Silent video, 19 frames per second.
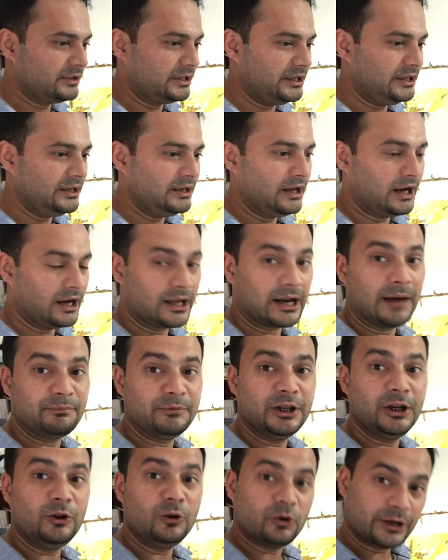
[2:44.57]
थी अगर
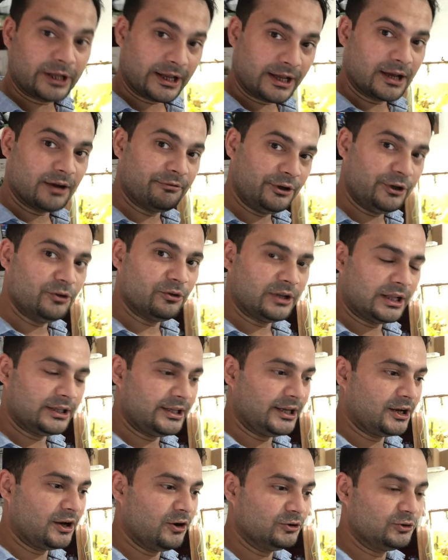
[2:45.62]
आपने लो टेक का वीडियो ना
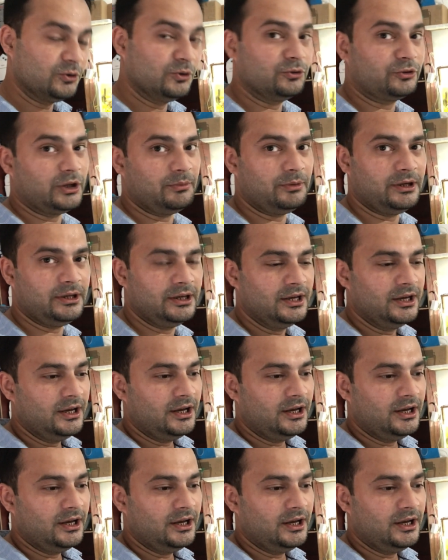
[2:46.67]
देखा हो तो उसे भी